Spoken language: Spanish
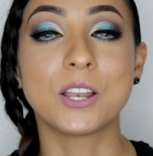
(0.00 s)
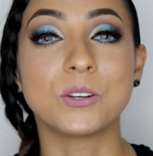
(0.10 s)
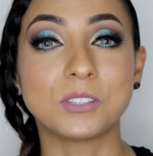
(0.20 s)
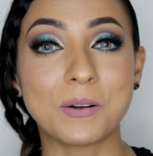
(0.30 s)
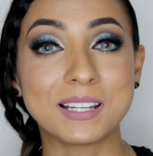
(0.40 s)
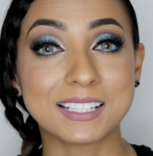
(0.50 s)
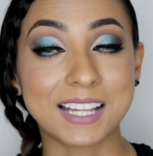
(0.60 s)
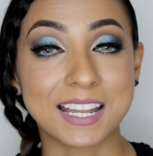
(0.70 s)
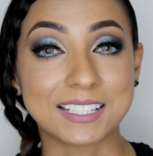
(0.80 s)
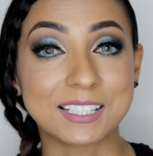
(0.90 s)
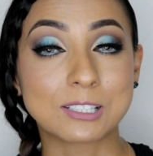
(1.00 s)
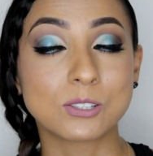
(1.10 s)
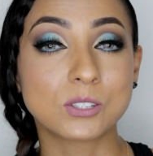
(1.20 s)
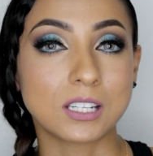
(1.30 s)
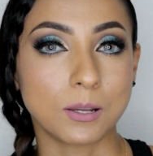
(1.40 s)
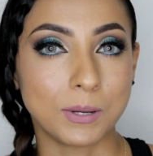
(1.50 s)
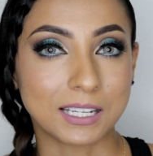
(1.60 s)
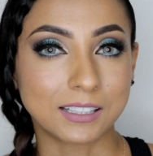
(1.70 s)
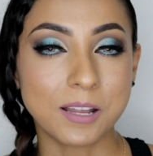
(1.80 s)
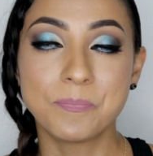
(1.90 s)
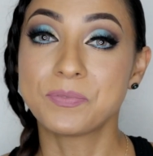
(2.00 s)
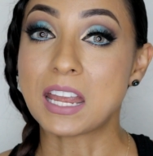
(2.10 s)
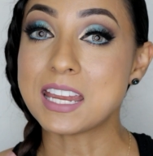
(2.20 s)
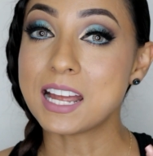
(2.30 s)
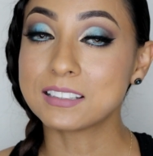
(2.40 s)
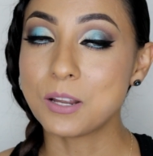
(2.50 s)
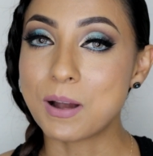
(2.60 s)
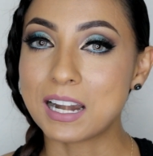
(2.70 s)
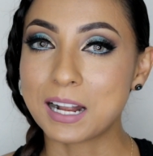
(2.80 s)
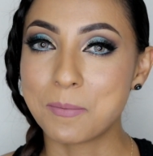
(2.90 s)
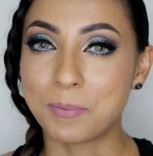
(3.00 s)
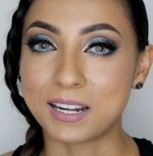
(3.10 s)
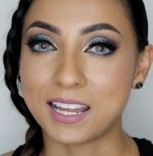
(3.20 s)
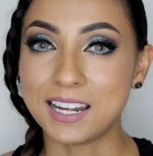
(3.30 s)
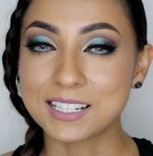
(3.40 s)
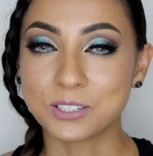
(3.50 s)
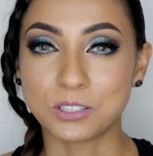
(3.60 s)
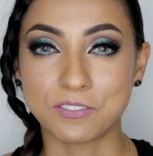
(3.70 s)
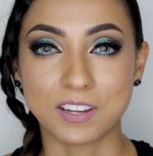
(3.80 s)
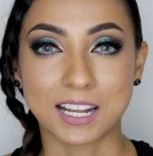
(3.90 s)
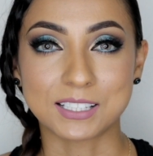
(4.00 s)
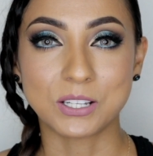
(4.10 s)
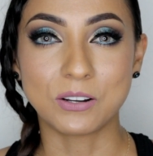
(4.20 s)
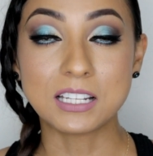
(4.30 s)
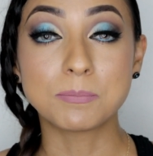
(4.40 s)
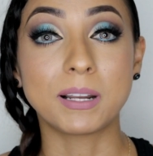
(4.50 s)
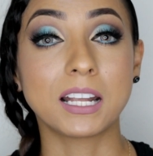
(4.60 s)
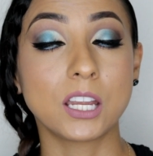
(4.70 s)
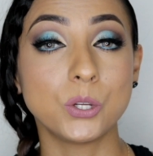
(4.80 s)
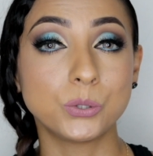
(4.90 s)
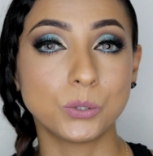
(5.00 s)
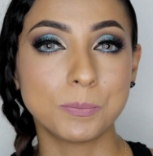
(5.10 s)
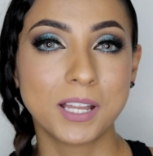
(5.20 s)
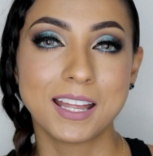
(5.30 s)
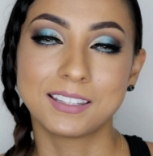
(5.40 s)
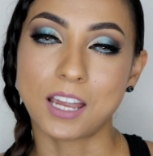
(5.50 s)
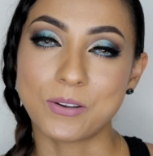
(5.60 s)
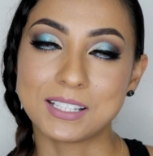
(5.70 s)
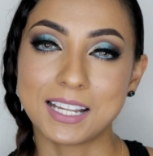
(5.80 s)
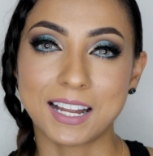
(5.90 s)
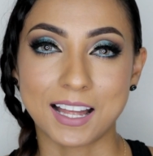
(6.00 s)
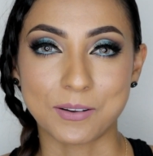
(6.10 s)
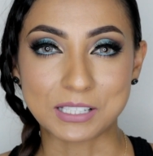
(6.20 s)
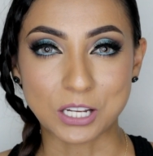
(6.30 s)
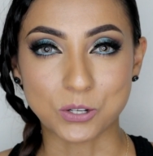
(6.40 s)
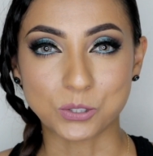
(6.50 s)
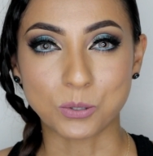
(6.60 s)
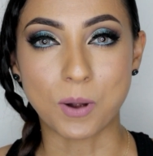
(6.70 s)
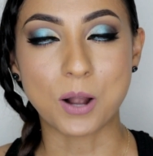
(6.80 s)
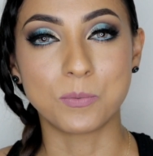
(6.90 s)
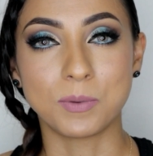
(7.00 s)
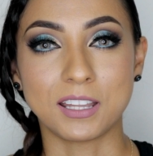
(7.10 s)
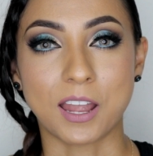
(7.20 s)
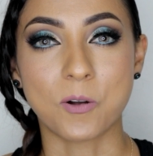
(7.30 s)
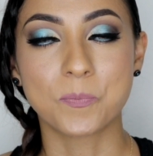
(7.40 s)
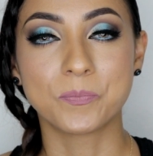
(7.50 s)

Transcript: no te vayas a ir sin suscribirte y activar la campana de las notificaciones para que YouTube te avise cada vez que yo suba un video.